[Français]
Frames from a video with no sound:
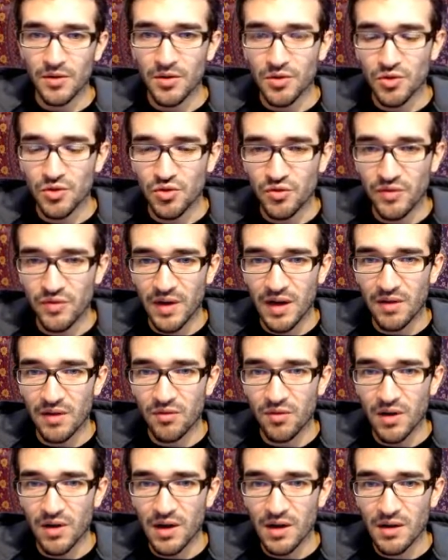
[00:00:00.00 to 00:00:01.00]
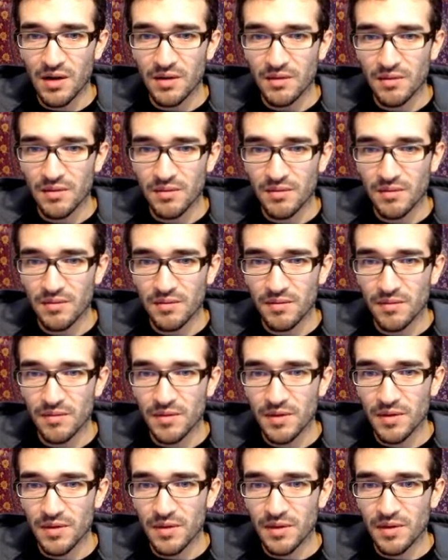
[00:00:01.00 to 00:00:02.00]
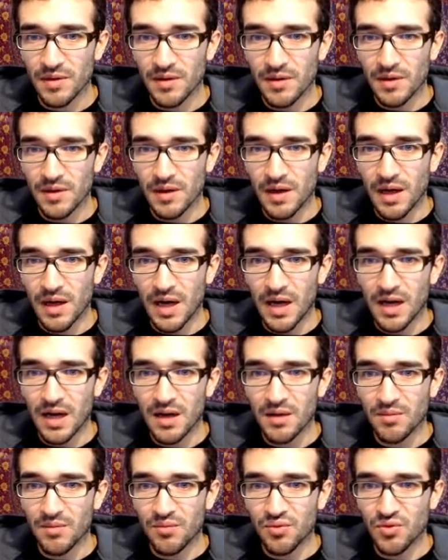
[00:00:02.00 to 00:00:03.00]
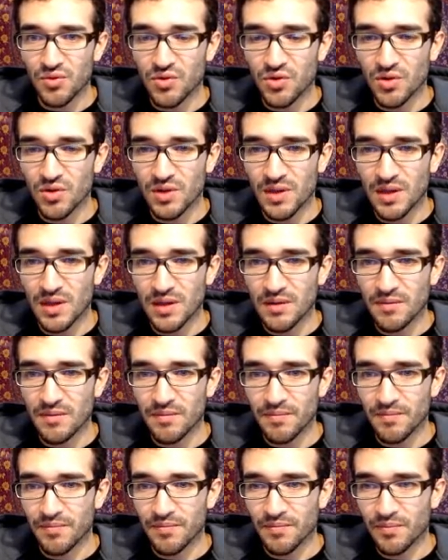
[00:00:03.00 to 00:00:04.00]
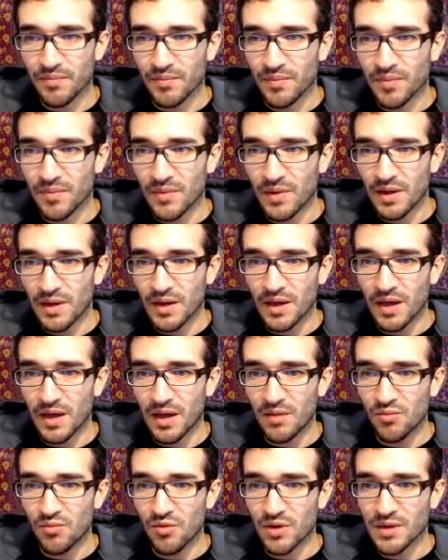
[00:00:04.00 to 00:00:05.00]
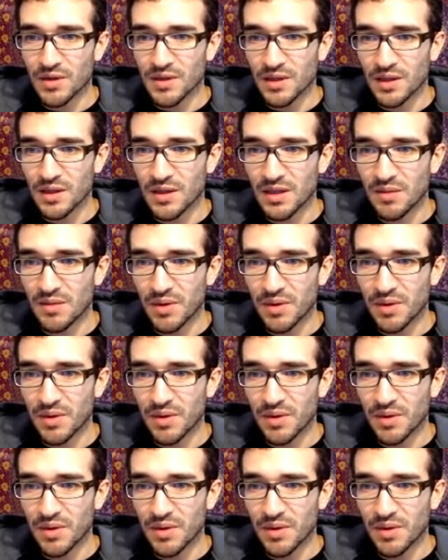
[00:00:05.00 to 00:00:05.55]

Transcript: tu vas avoir 1 plus 2t égale moins 5t'